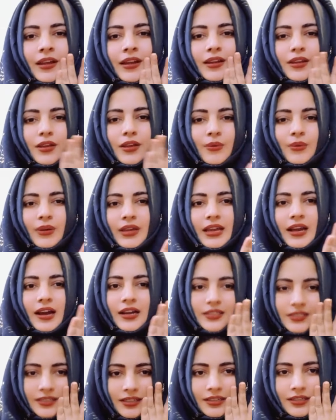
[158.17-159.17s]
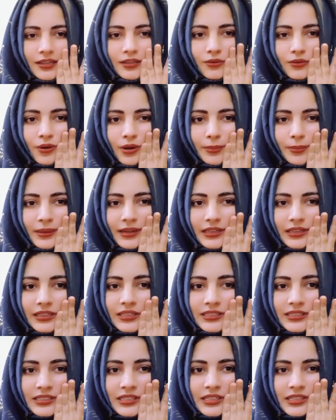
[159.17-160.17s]
क्योंकि आजकल के दौर में इतनी
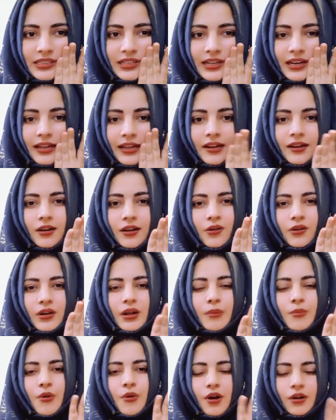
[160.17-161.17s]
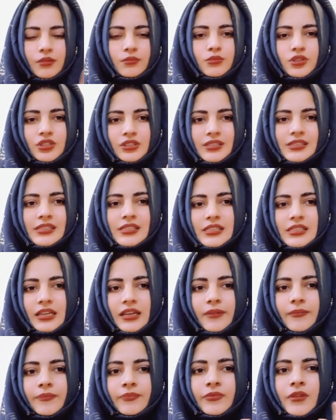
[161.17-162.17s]
स्किन क्लियर होना बहुत मुश्किल से
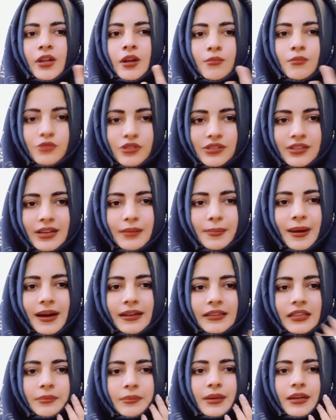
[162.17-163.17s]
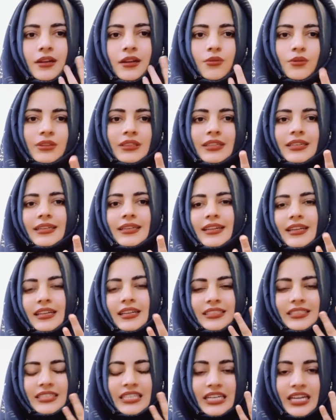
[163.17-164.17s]
मुश्किल बात है बल्कि होती ही नहीं है
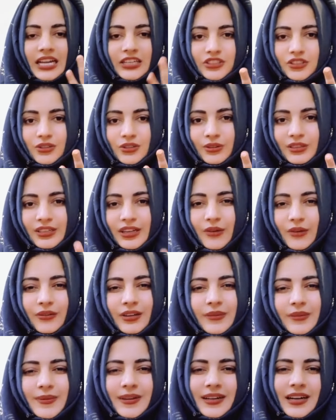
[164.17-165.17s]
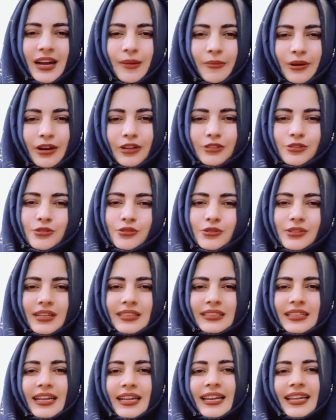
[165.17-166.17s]
जिनकी नेचुरल होती है उनकी भी ख़राब होना शुरू हो
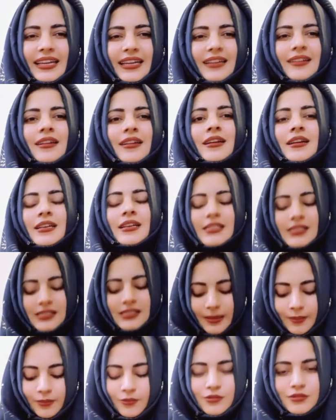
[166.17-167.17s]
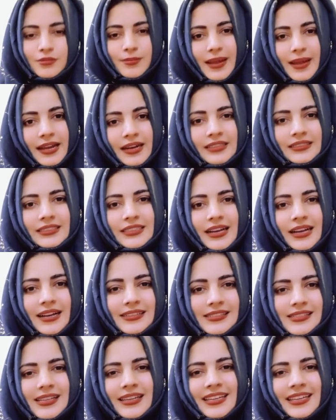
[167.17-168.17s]
जाती है लेकिन सब कुछ मेहनत से
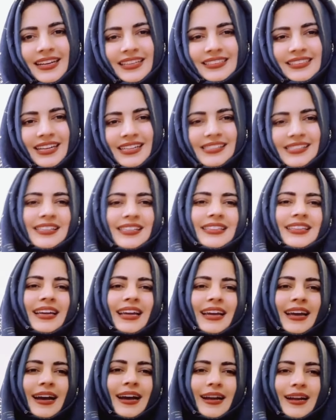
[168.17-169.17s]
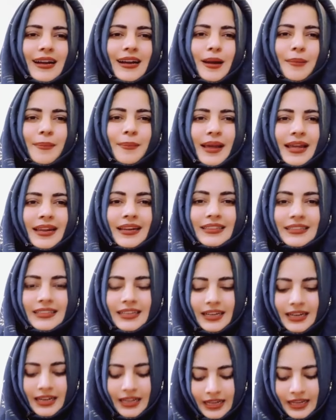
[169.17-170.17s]
हासिल किया जा सकता है अगर आप मेहनत
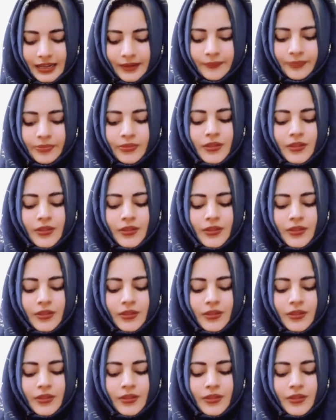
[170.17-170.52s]
करेंगे